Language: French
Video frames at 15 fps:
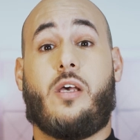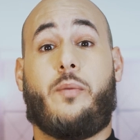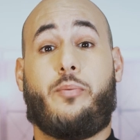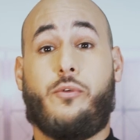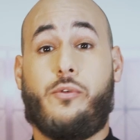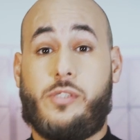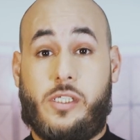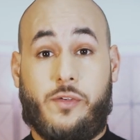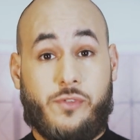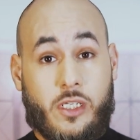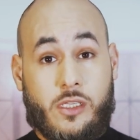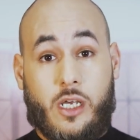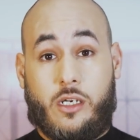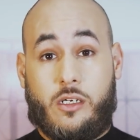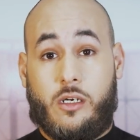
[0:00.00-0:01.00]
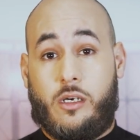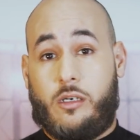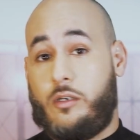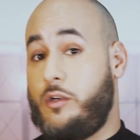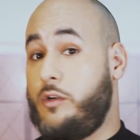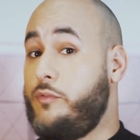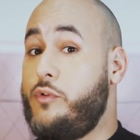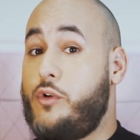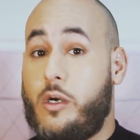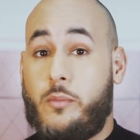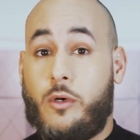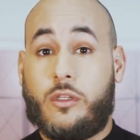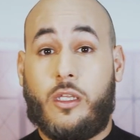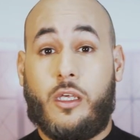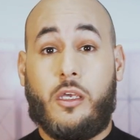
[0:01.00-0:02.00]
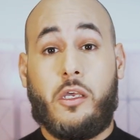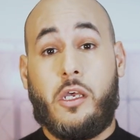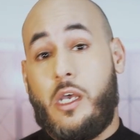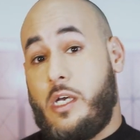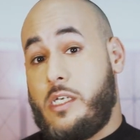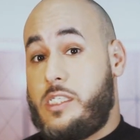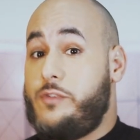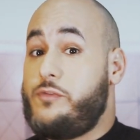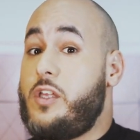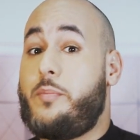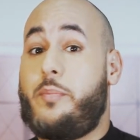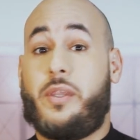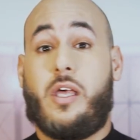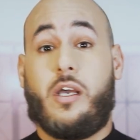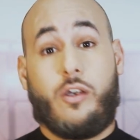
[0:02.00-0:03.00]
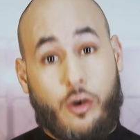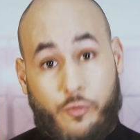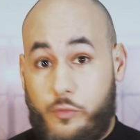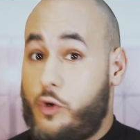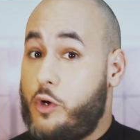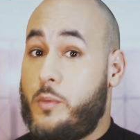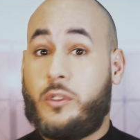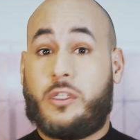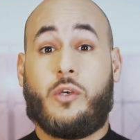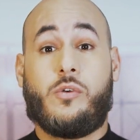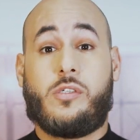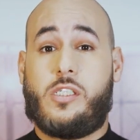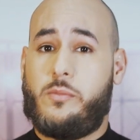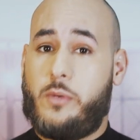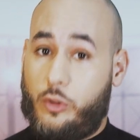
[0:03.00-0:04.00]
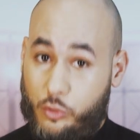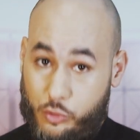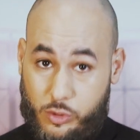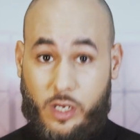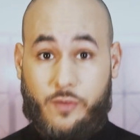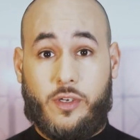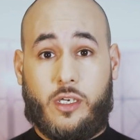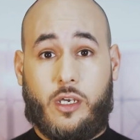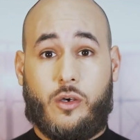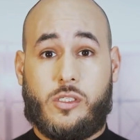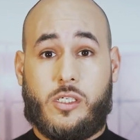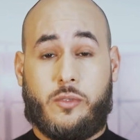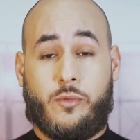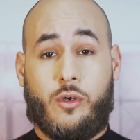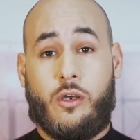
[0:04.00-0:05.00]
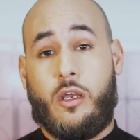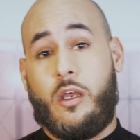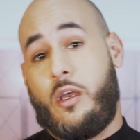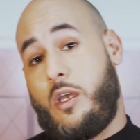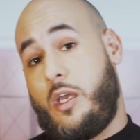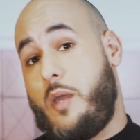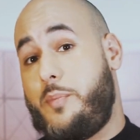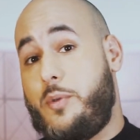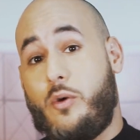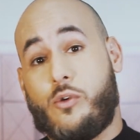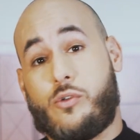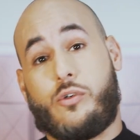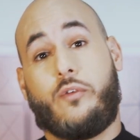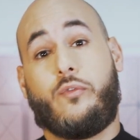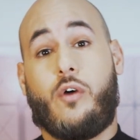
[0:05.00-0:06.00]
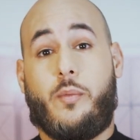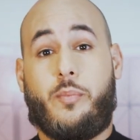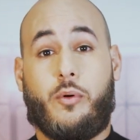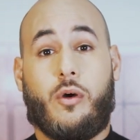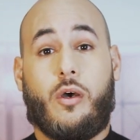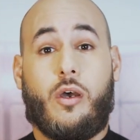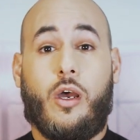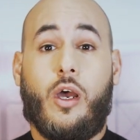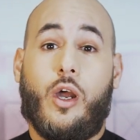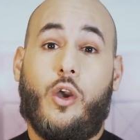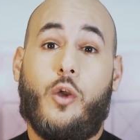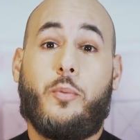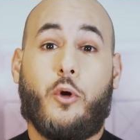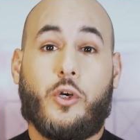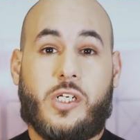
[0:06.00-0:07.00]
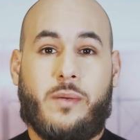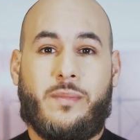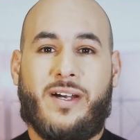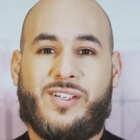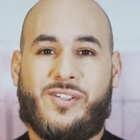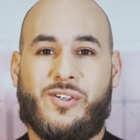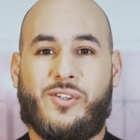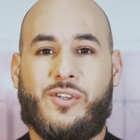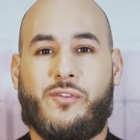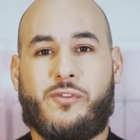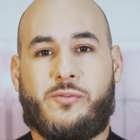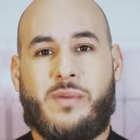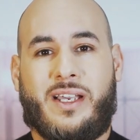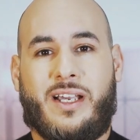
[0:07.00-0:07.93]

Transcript: vous a plu. Si vous êtes d'accord, vous commentez. Si vous n'êtes pas d'accord, vous commentez aussi, mais toujours avec un raisonnement. Et puis on se revoit pour euh, le prochain match euh, dans Foot